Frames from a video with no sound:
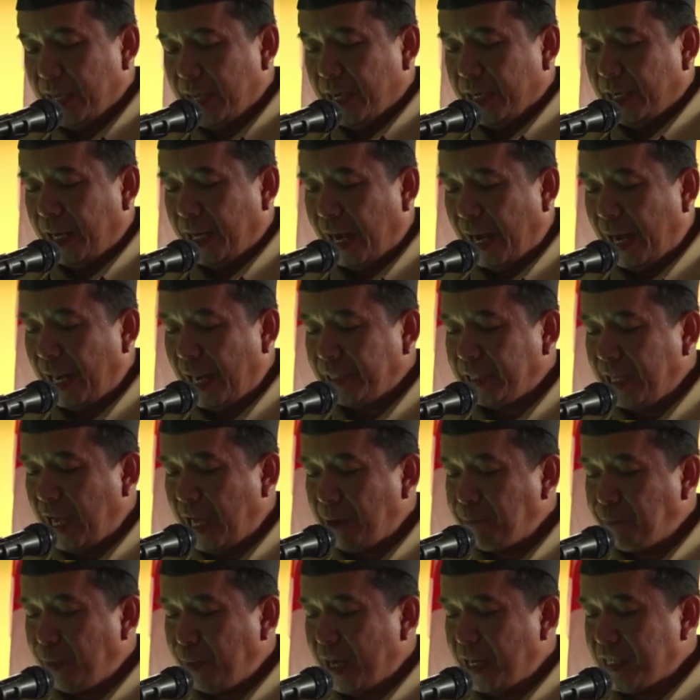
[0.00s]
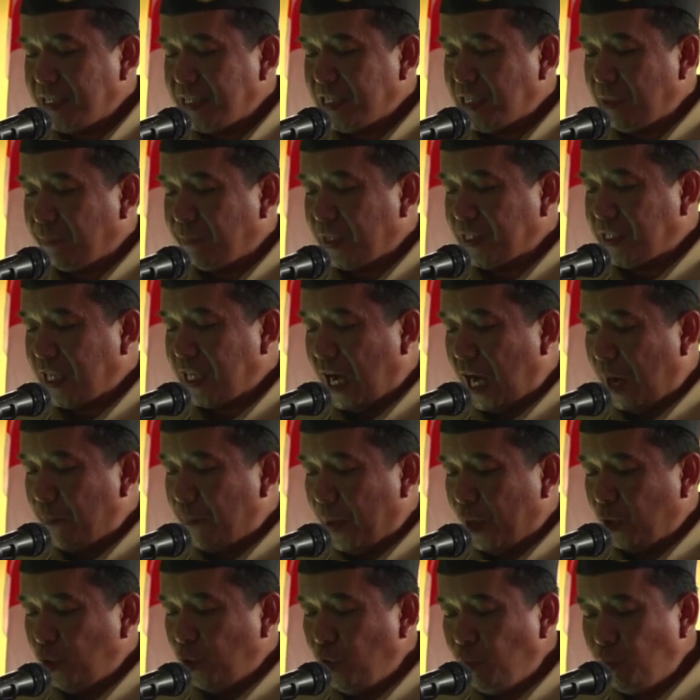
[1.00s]
Dengan latihan pada sistem
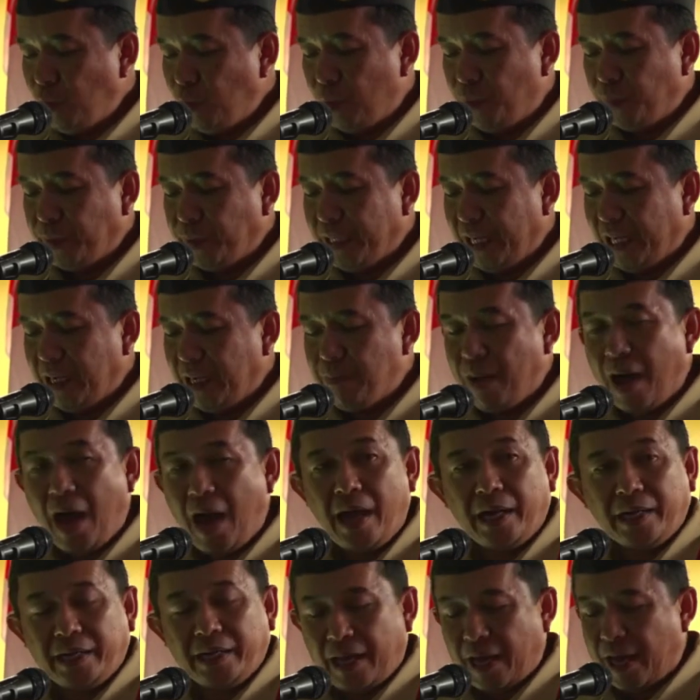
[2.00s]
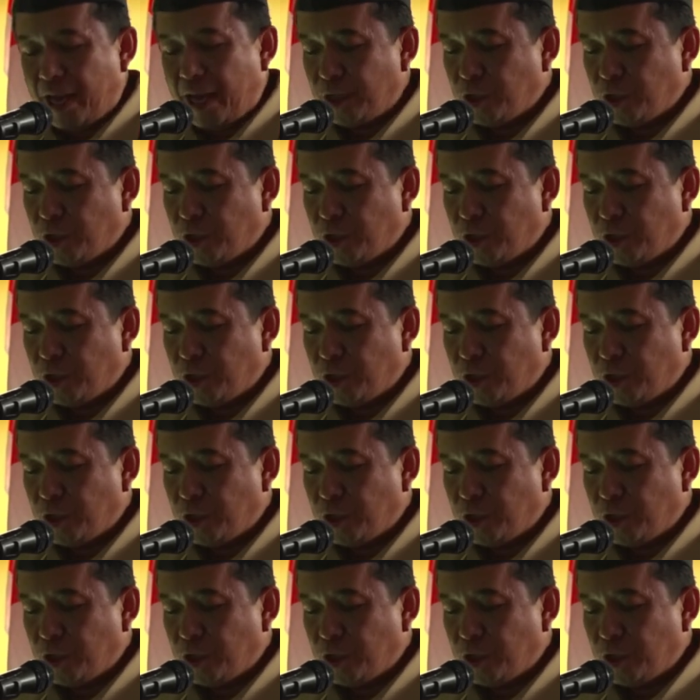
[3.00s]
kecakapan umum di lima area